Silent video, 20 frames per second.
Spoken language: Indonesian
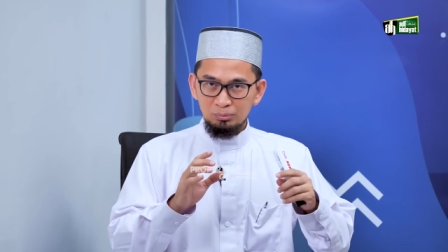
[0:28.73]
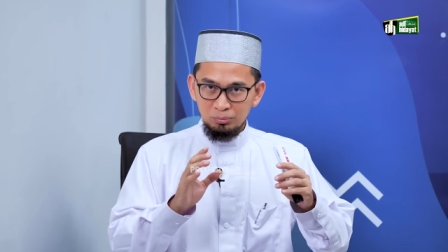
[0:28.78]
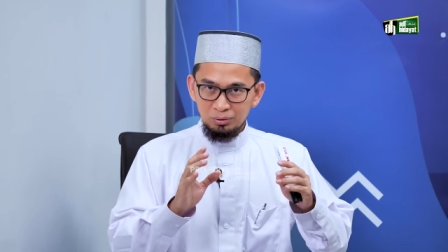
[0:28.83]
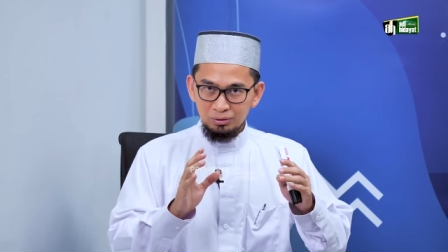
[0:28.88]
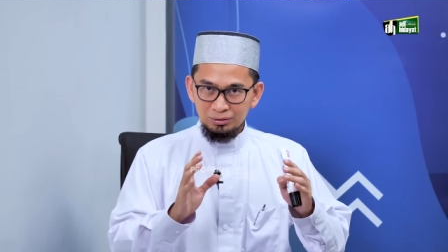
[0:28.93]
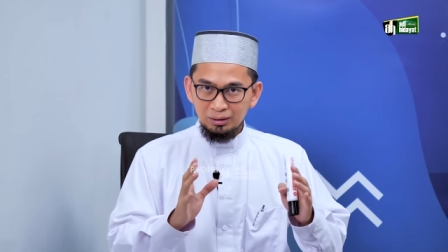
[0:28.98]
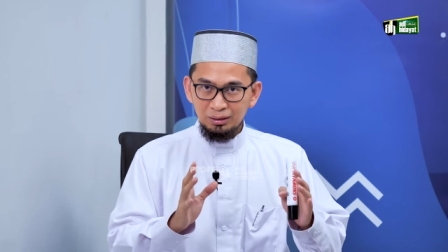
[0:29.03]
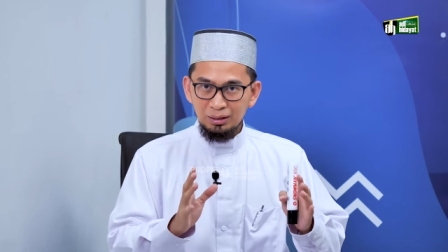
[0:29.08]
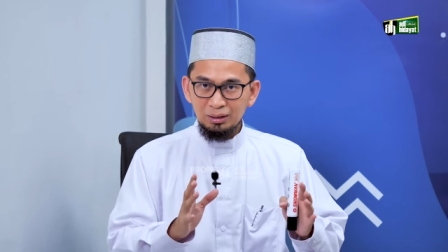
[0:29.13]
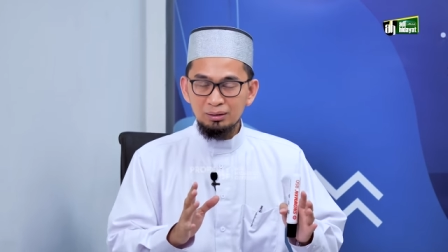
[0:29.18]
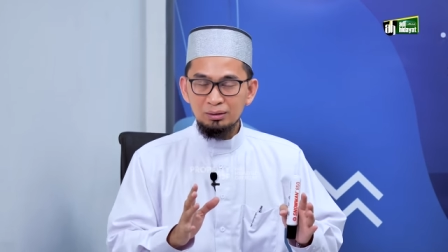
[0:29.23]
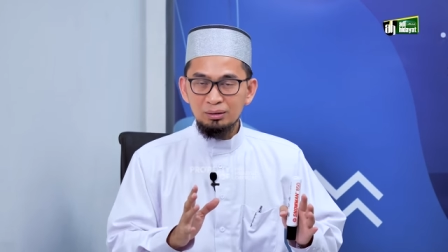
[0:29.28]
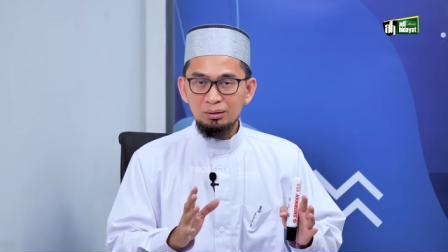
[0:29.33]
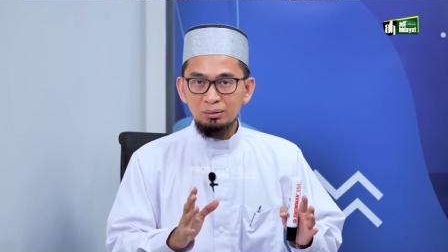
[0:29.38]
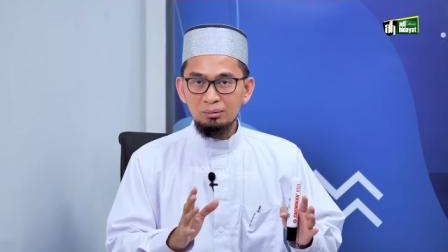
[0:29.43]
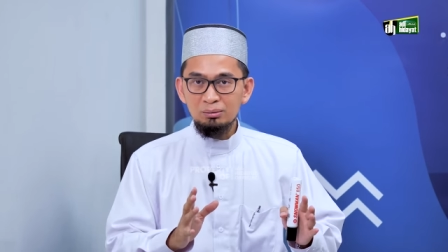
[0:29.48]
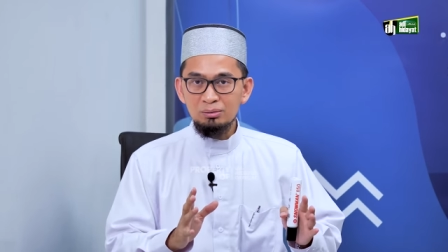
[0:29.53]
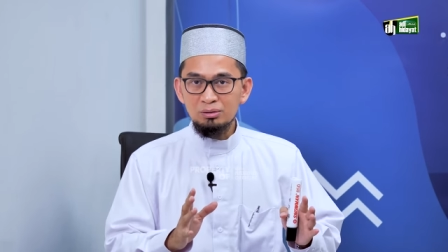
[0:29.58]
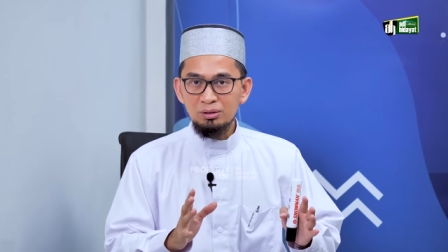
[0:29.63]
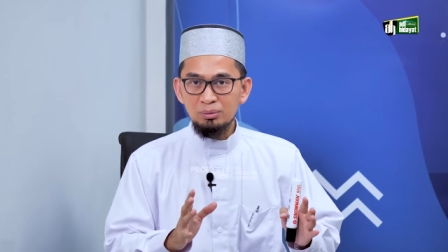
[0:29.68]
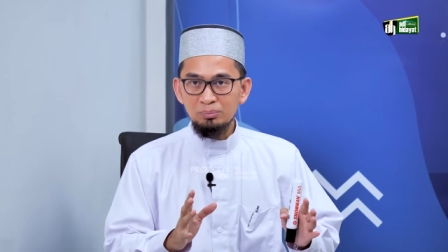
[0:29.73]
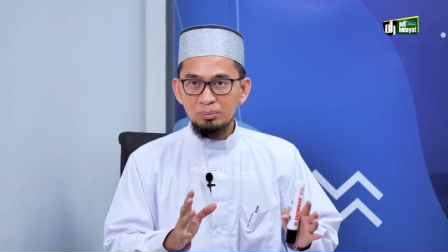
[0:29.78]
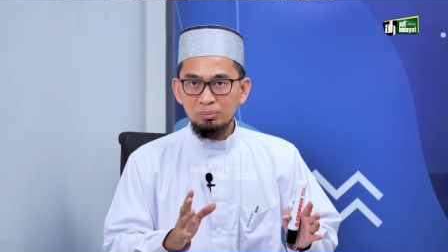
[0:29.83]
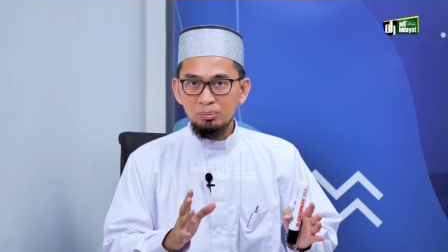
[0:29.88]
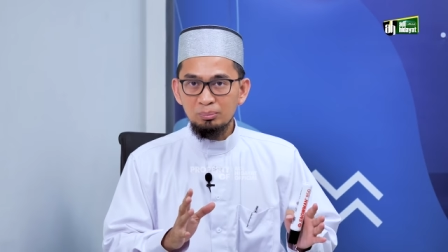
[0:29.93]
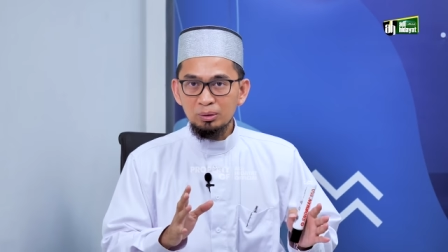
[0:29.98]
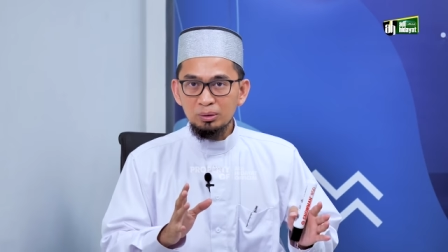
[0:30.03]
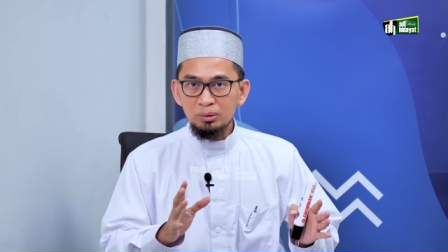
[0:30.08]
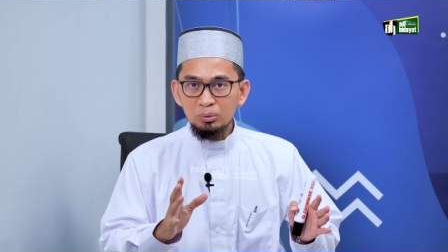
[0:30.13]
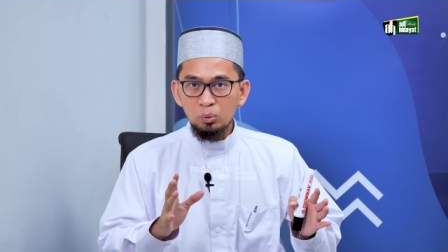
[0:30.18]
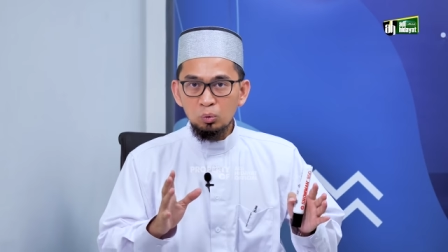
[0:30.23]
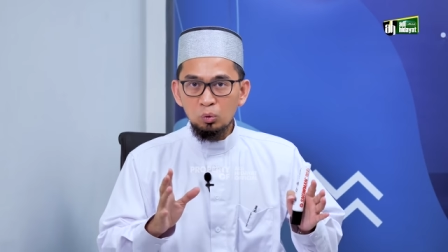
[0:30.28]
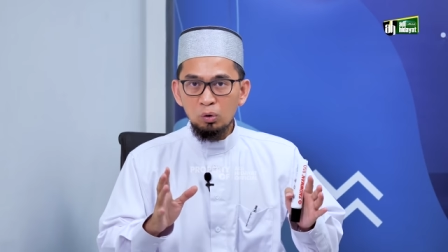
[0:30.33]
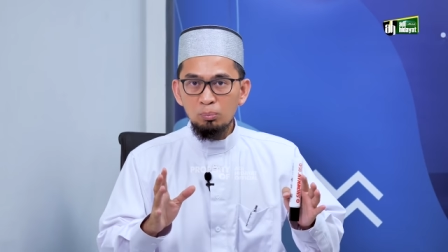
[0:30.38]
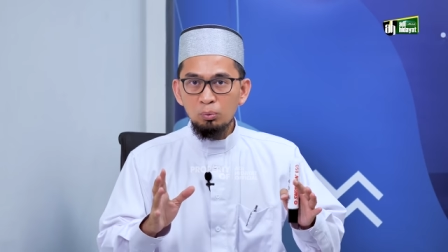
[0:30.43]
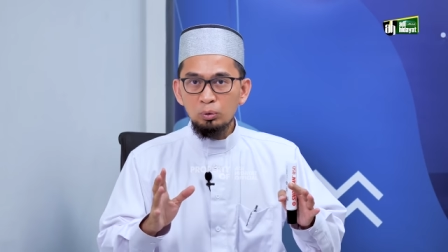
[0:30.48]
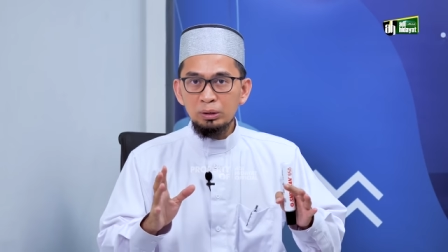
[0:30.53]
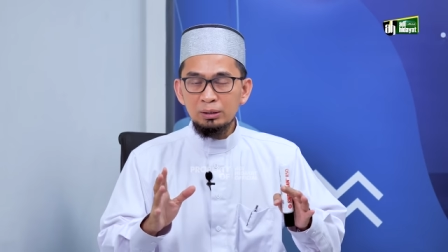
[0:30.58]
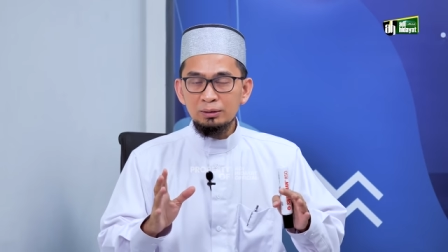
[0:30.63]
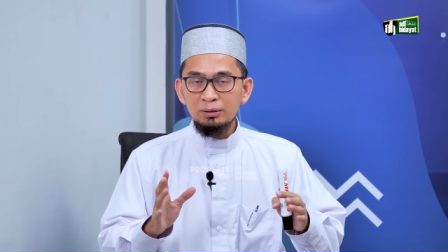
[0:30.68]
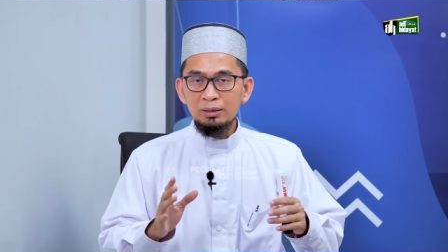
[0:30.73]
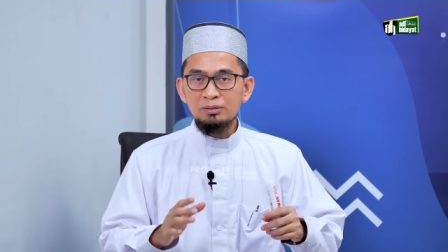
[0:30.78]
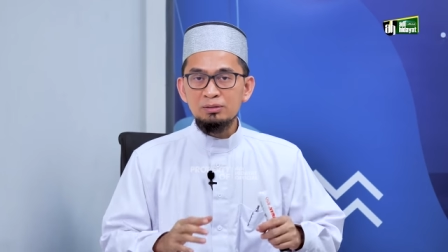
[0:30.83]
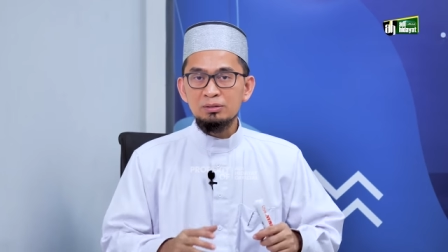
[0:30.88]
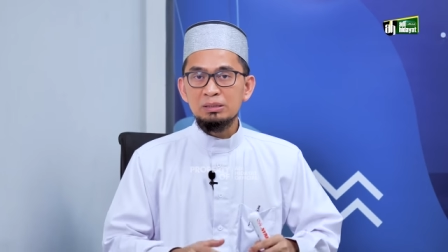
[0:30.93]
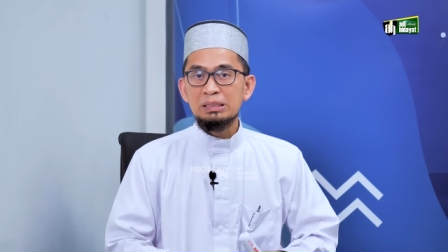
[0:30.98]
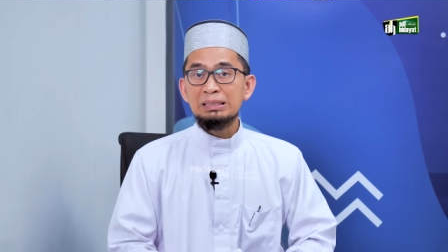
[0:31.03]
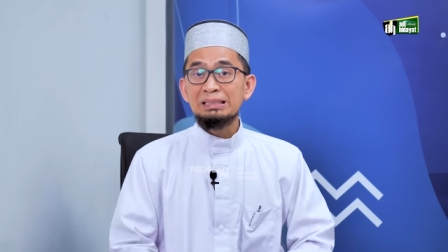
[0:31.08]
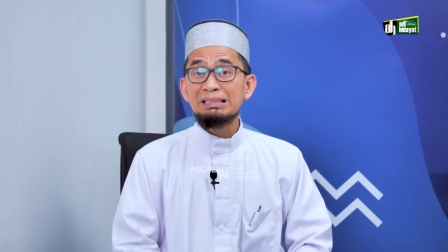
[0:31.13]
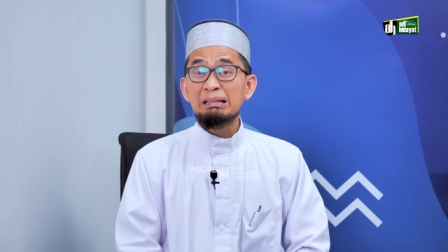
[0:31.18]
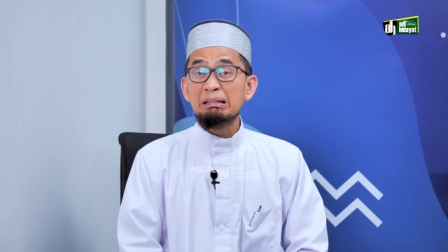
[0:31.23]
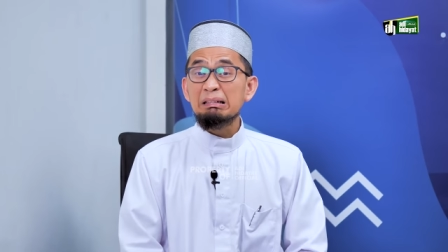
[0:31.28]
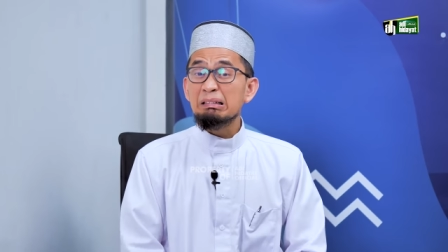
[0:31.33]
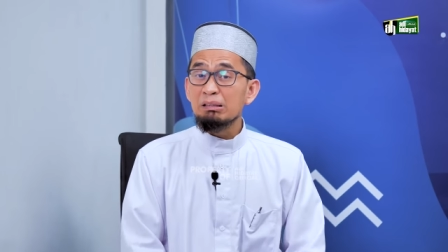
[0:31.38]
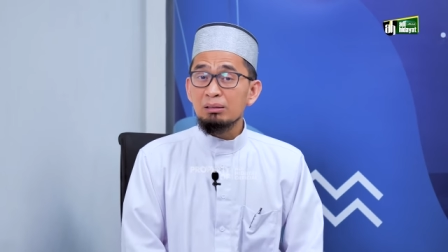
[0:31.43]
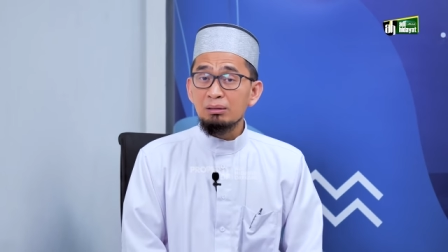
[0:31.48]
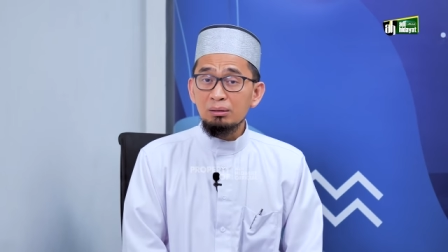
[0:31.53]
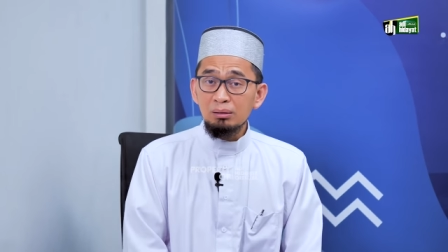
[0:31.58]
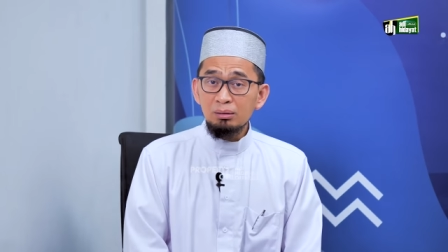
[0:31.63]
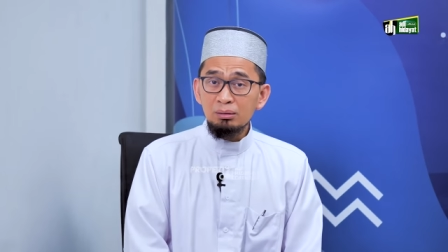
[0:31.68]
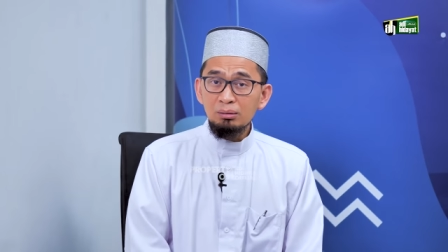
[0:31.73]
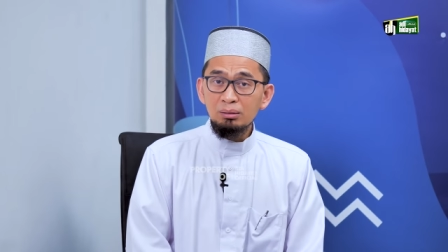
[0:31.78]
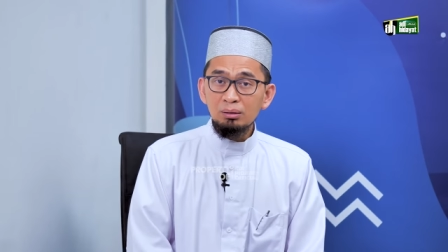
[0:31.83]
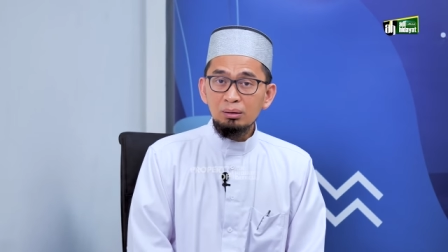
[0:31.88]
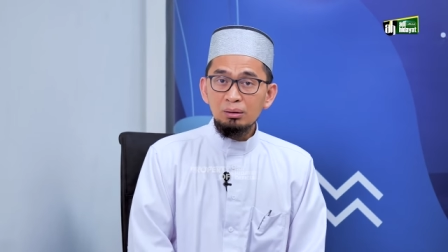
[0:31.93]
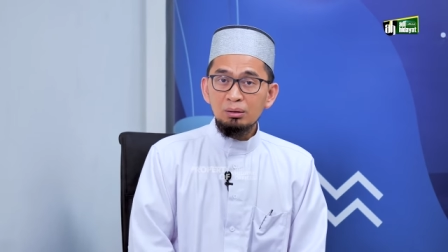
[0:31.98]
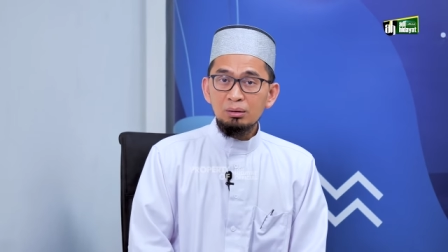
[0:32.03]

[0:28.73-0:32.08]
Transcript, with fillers: bisa lahir sampai membentuk komunitas hingga kini